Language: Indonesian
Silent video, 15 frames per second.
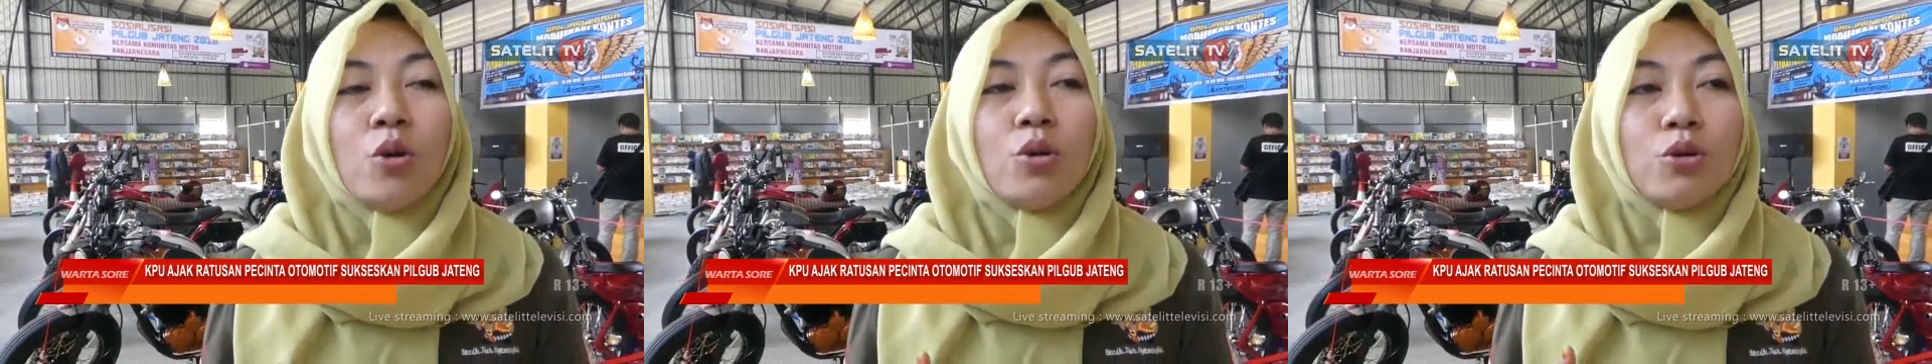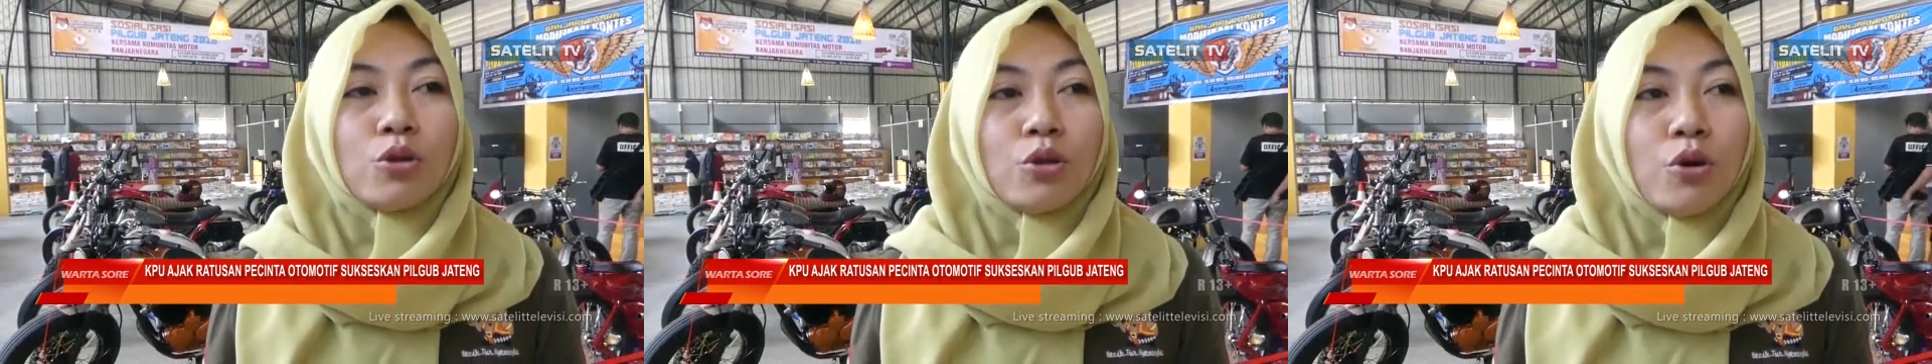
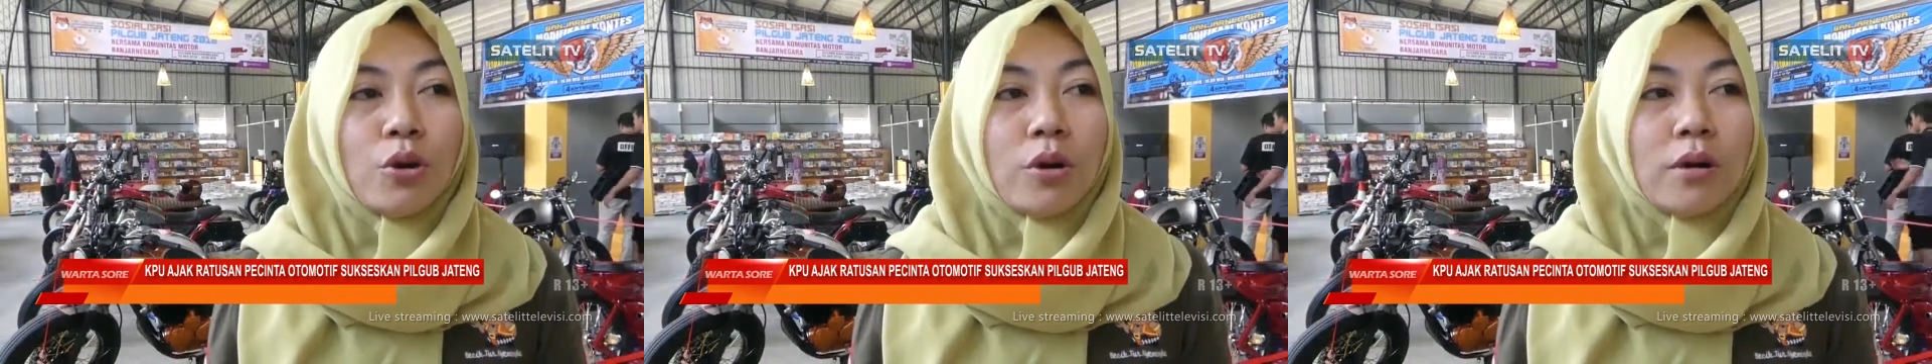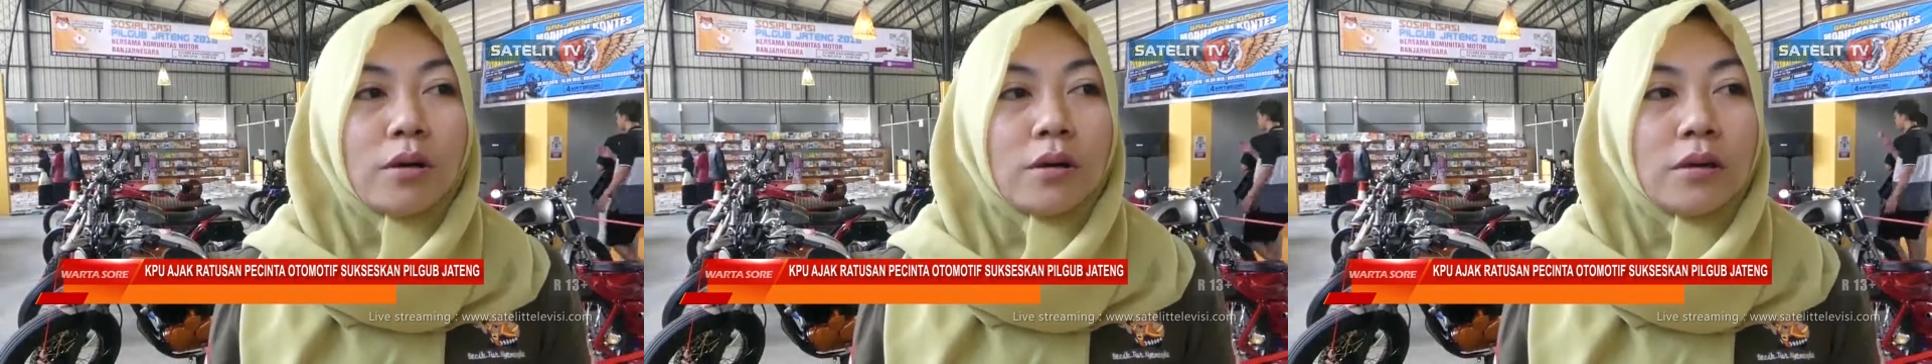
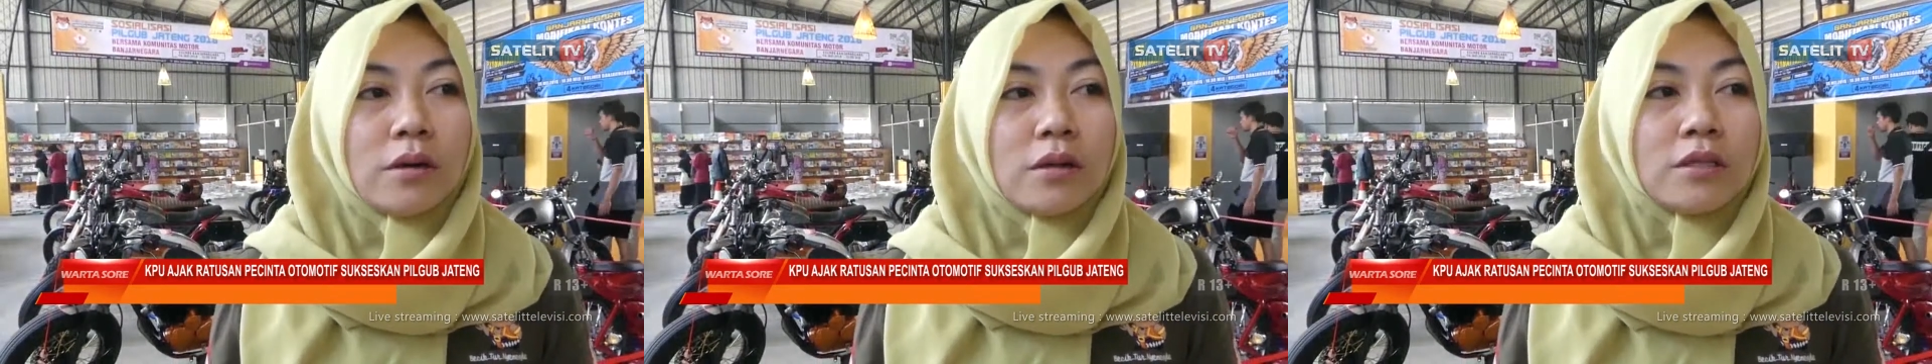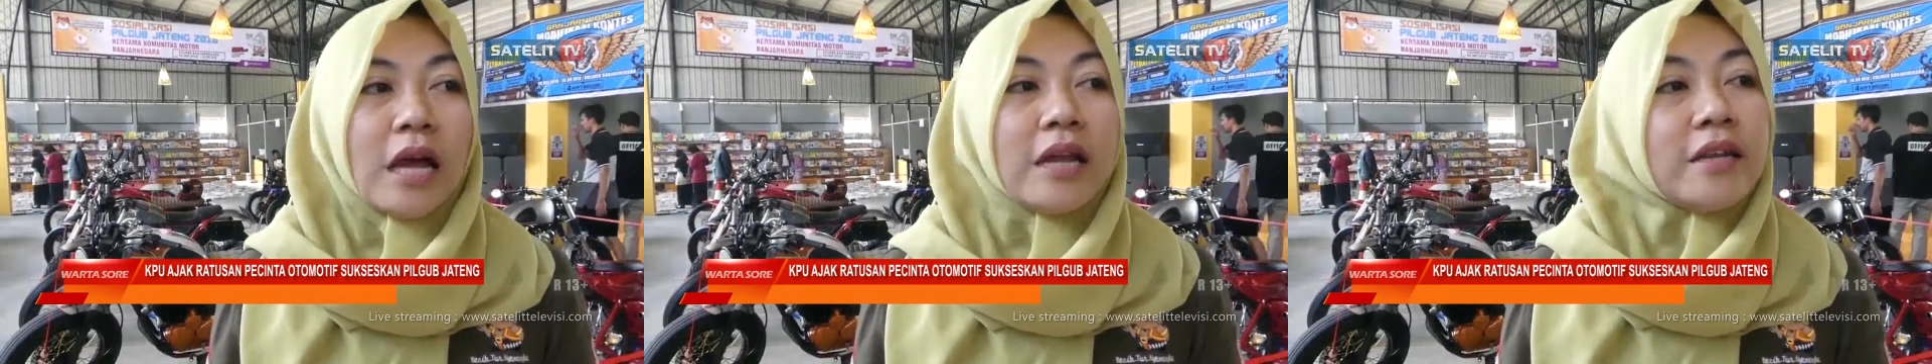untuk
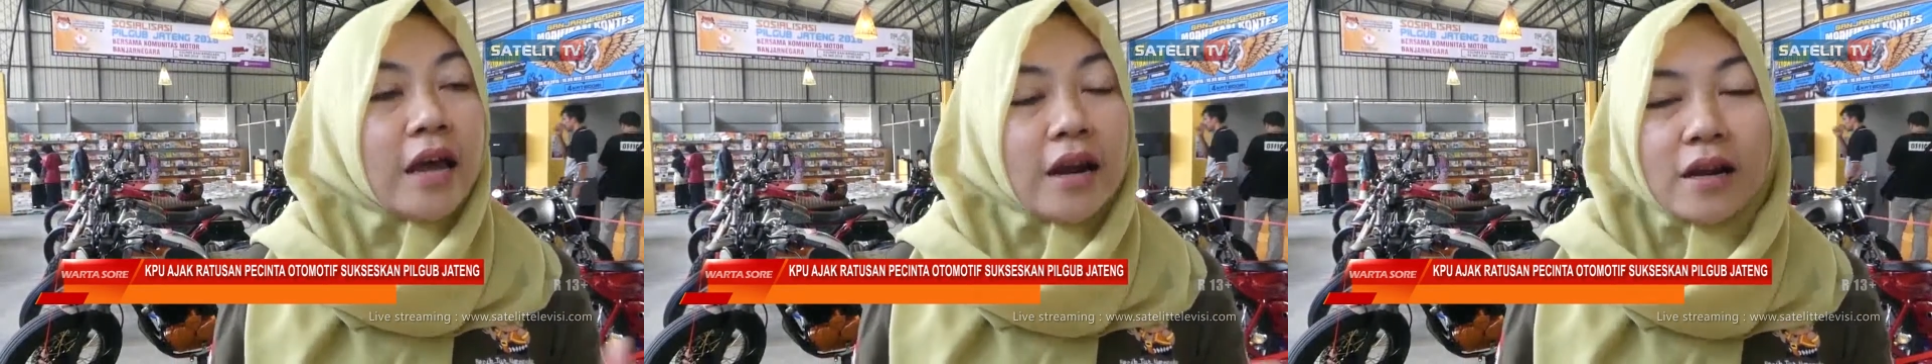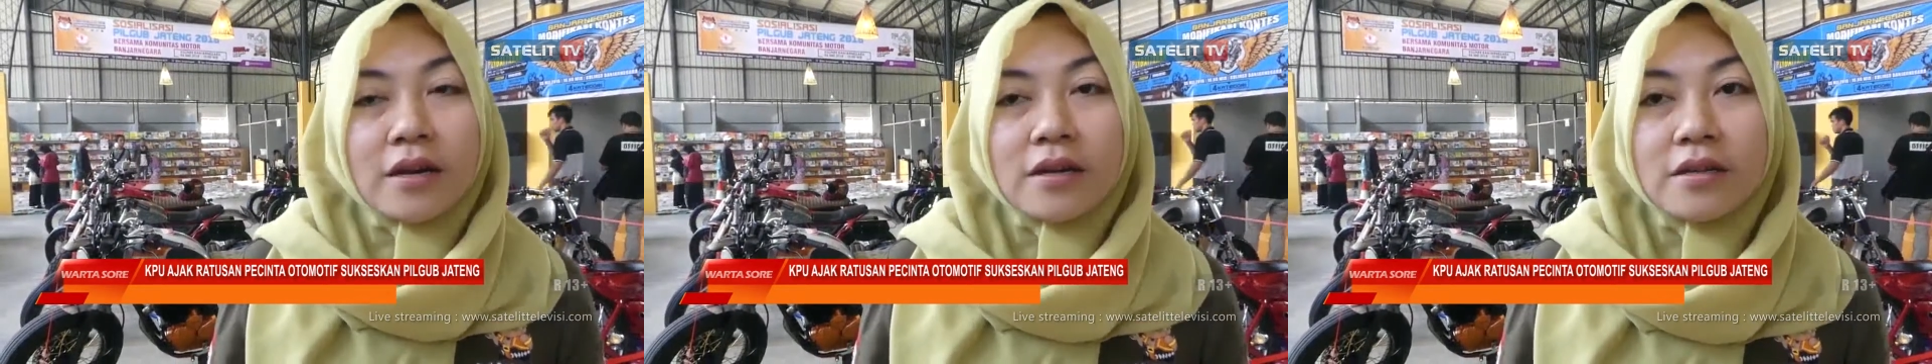uh,
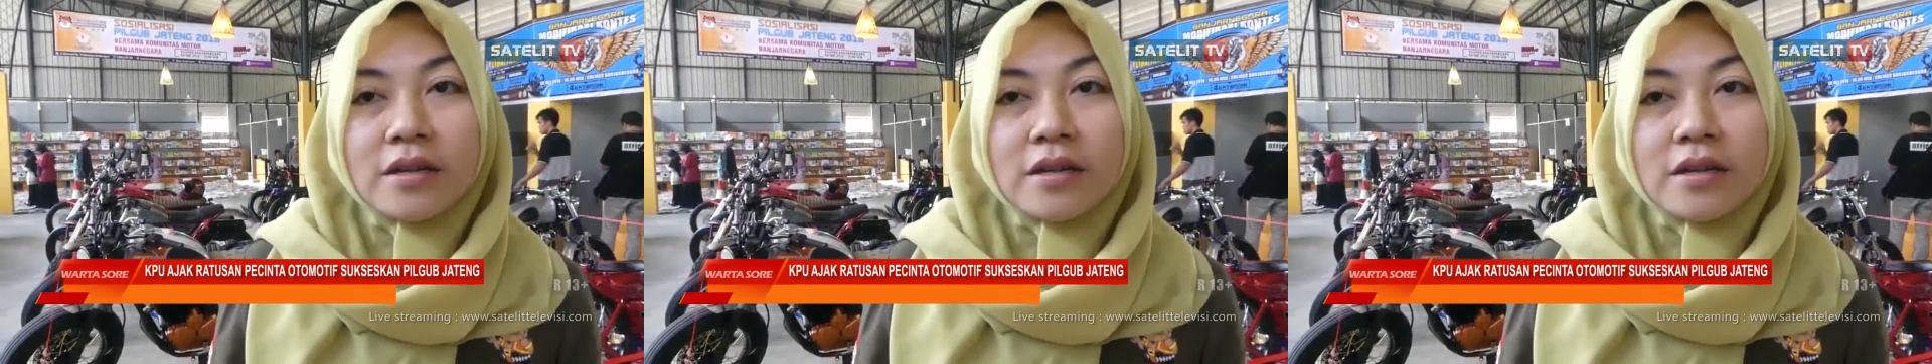sadar